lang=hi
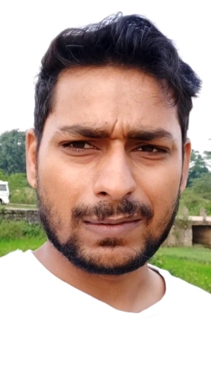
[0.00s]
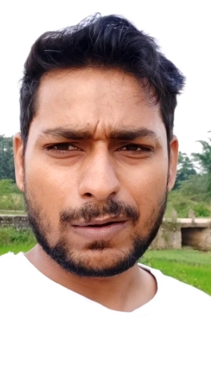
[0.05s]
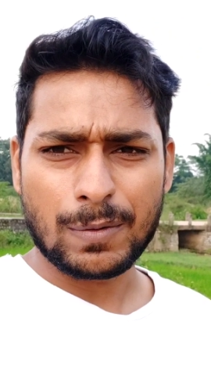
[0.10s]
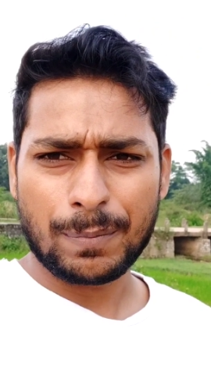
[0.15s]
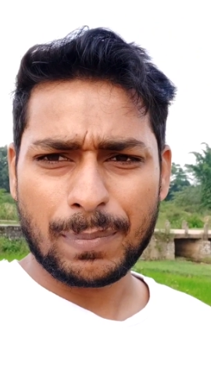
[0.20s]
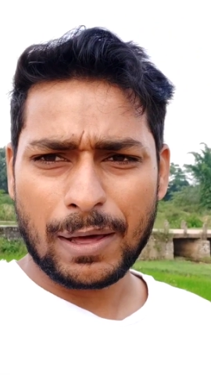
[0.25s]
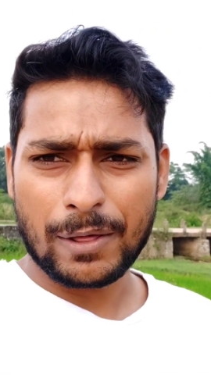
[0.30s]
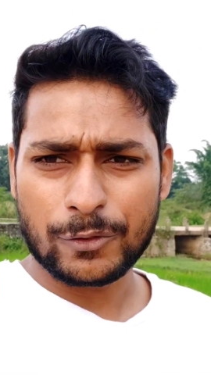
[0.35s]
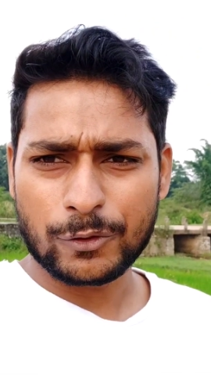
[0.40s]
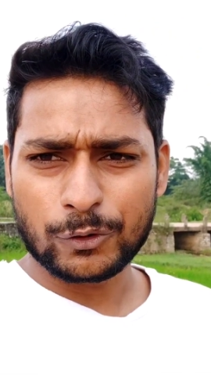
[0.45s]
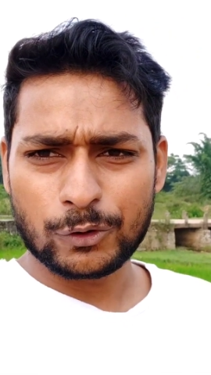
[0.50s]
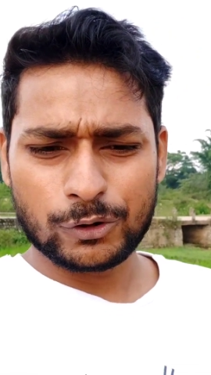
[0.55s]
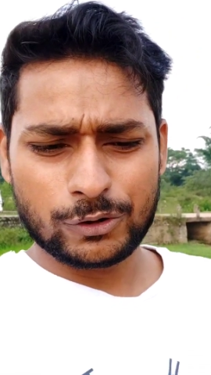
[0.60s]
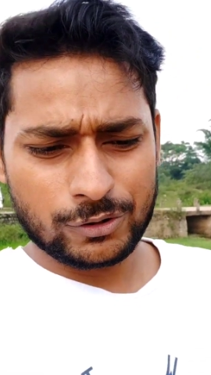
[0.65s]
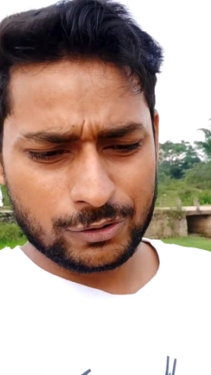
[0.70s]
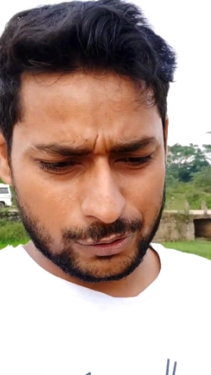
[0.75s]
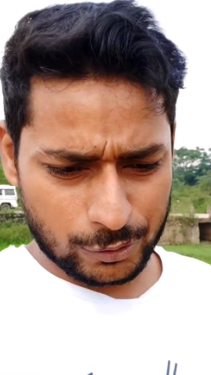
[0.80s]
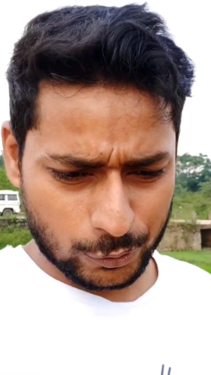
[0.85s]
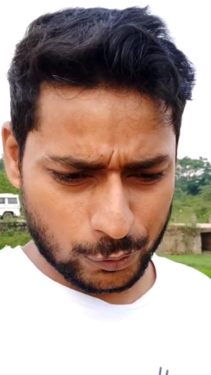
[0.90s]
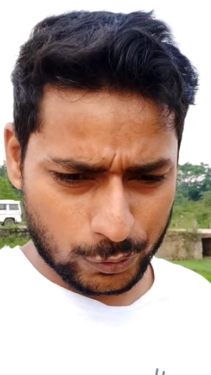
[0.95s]
लगभग 500
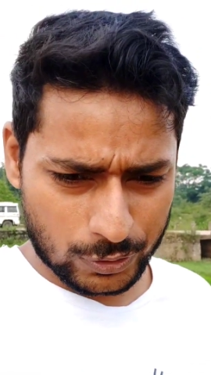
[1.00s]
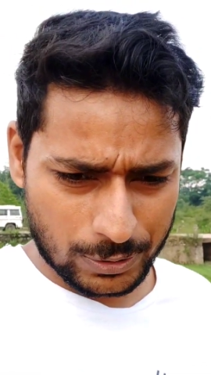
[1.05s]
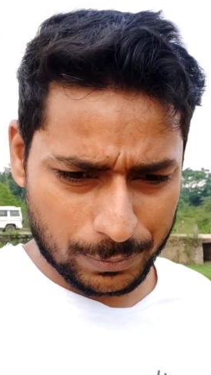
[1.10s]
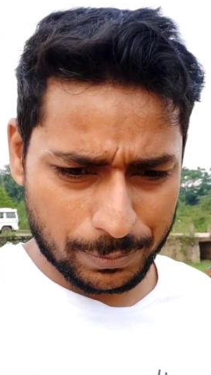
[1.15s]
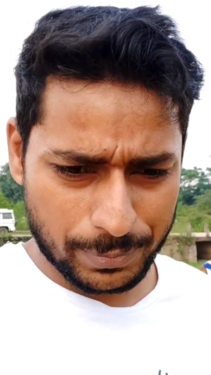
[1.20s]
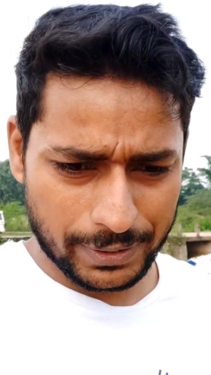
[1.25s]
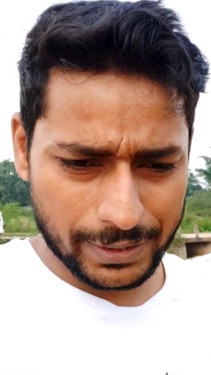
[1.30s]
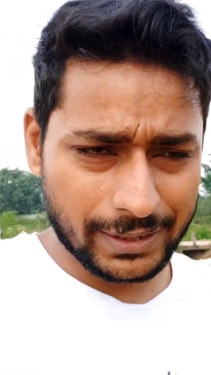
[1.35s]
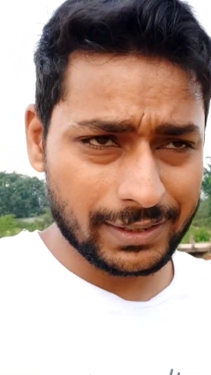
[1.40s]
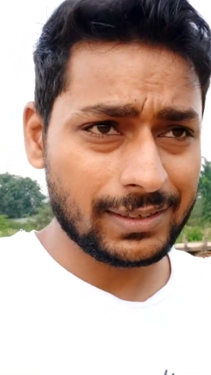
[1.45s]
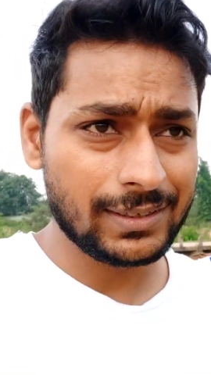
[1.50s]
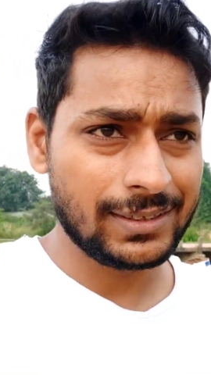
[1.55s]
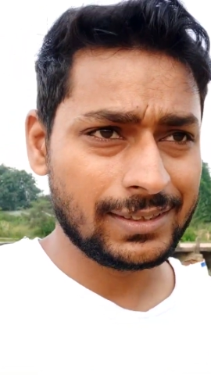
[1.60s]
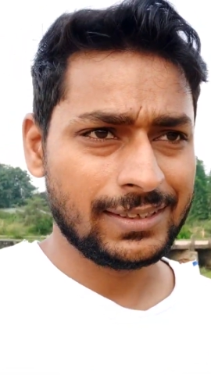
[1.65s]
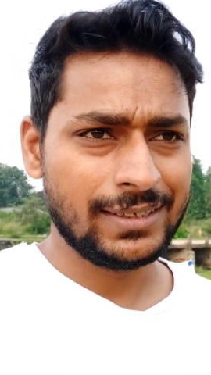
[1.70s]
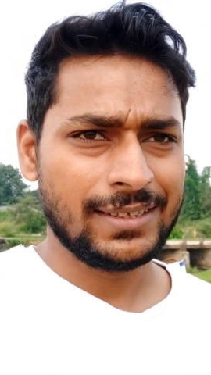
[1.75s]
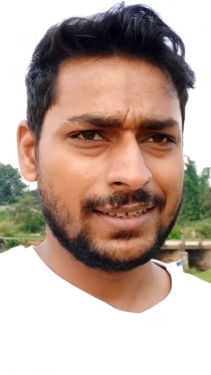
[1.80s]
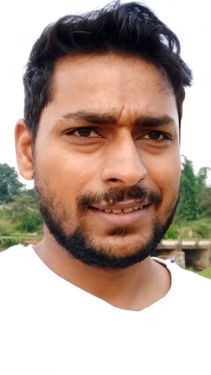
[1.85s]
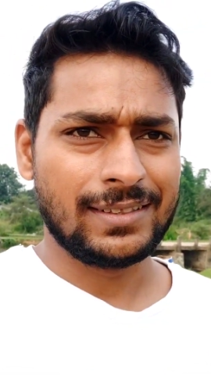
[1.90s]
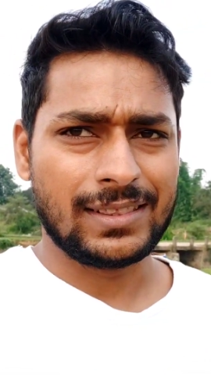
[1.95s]
लोगों की भीड़
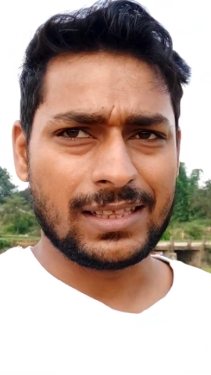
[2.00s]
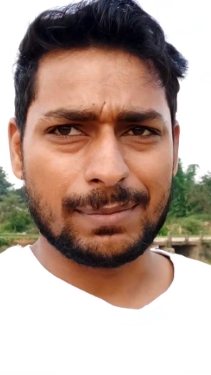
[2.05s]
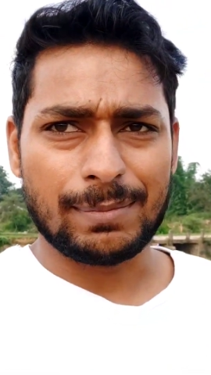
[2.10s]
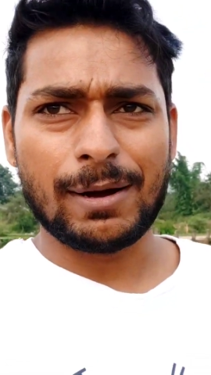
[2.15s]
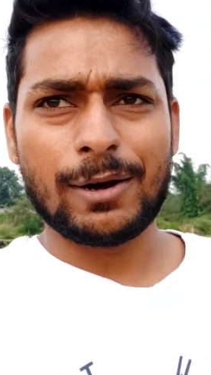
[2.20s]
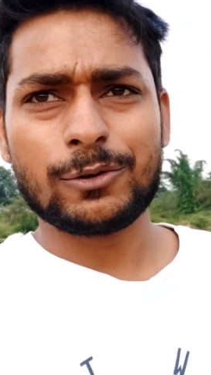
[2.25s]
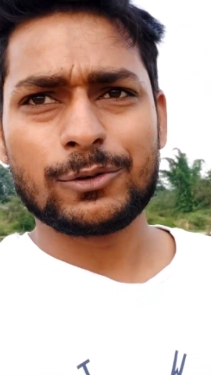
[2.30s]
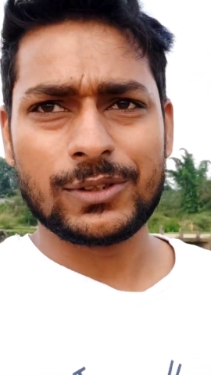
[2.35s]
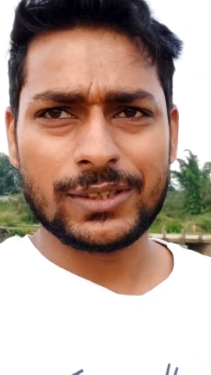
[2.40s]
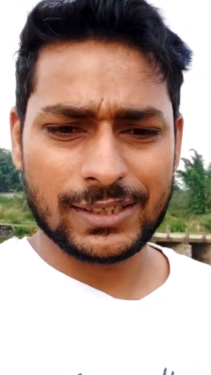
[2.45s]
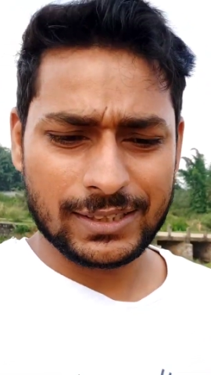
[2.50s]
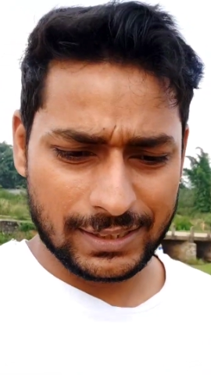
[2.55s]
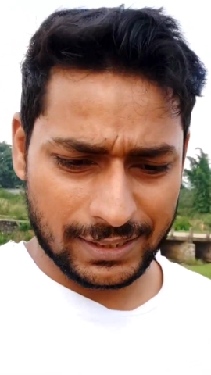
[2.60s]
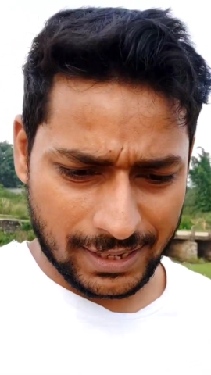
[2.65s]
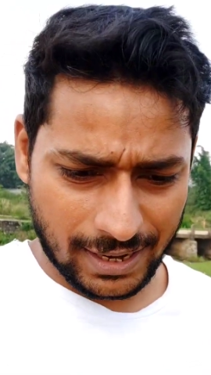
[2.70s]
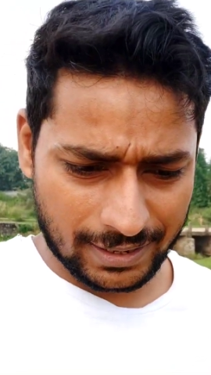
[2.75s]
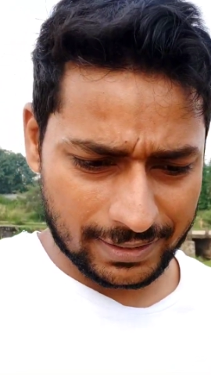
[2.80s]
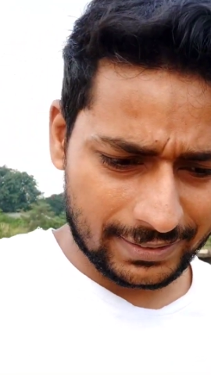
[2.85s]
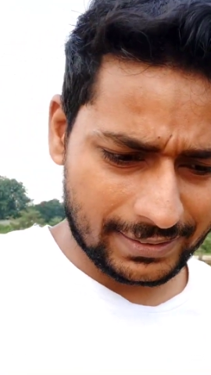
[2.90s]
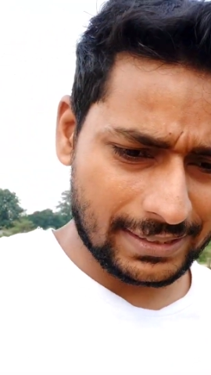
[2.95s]
जमा होती है
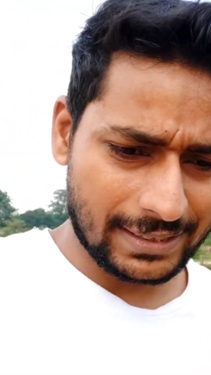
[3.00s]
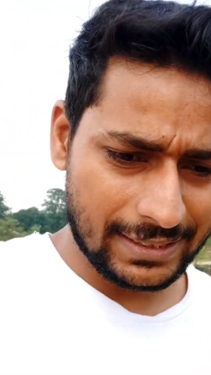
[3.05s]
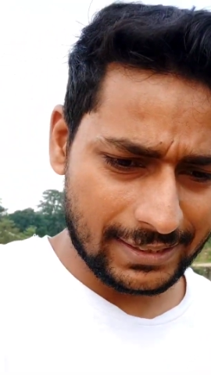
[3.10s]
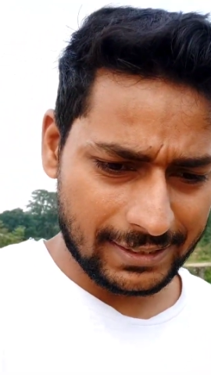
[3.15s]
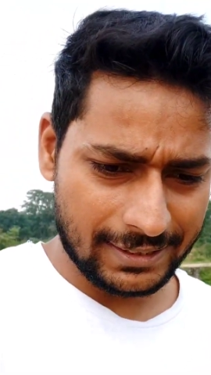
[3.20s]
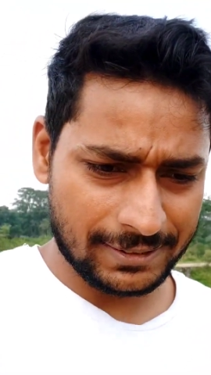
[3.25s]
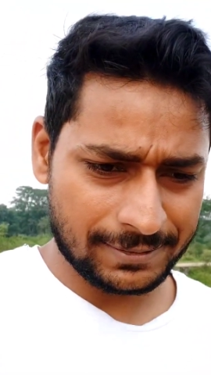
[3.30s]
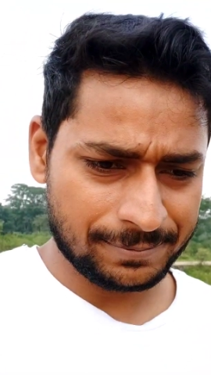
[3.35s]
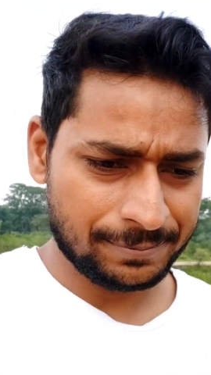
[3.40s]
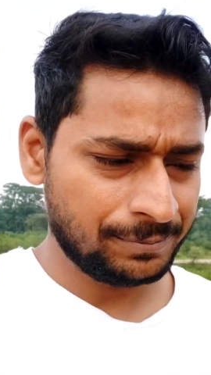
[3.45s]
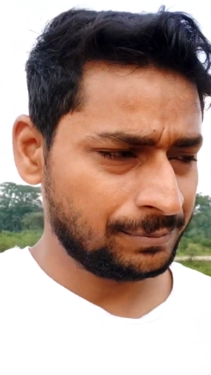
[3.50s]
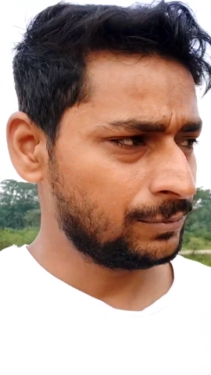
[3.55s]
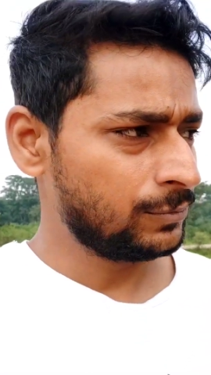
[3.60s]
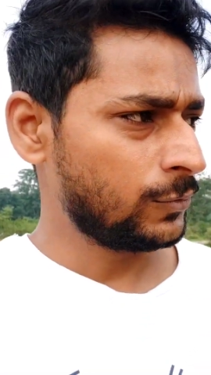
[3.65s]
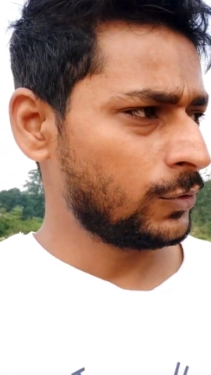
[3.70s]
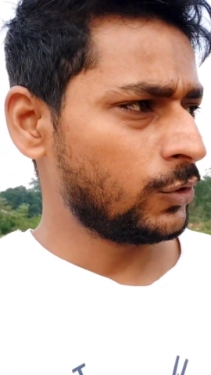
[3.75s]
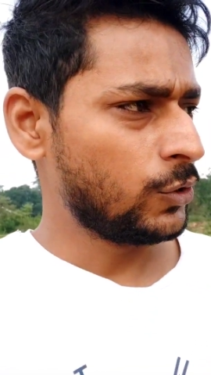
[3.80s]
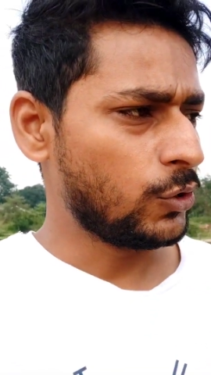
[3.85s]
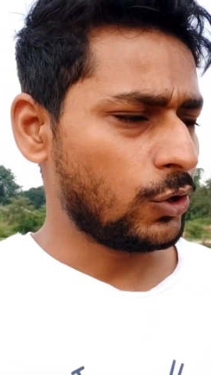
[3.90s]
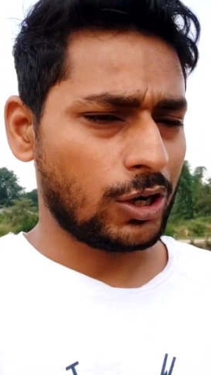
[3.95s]
दिखाने के लिए
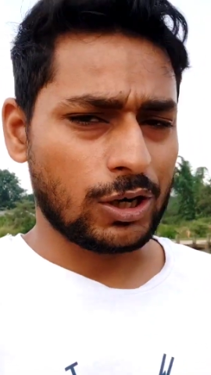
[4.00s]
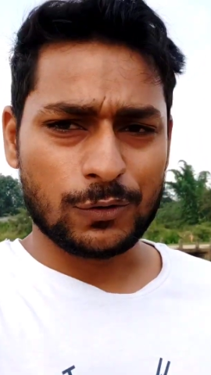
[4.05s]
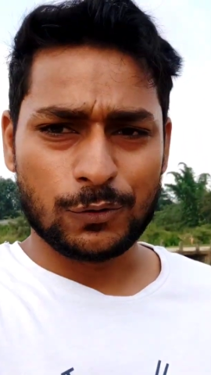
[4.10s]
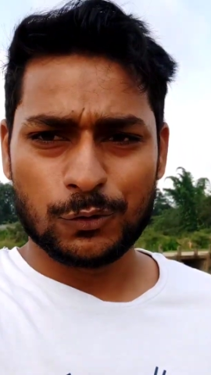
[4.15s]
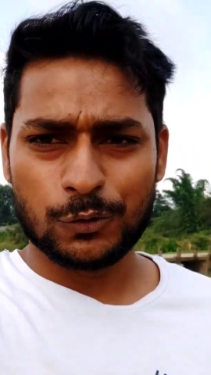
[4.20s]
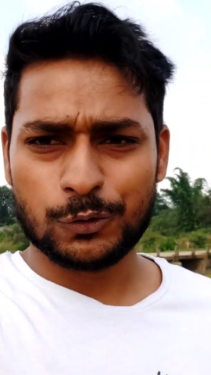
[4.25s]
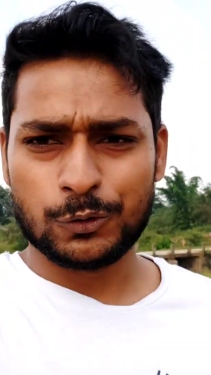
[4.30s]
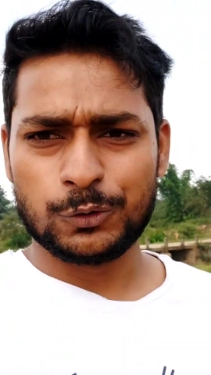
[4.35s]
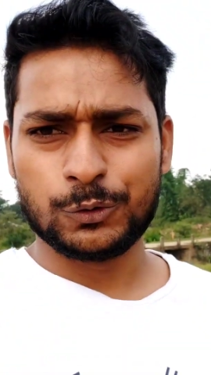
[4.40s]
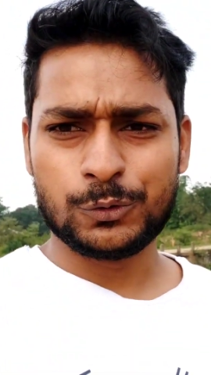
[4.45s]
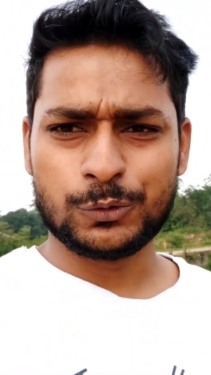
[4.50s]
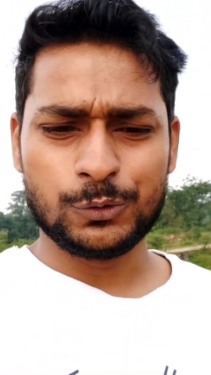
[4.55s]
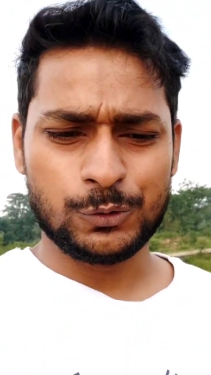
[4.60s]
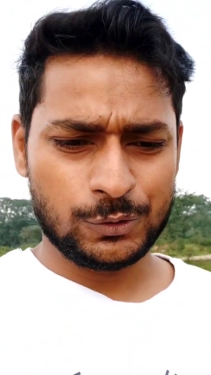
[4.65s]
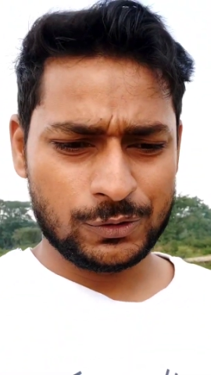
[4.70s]
और वो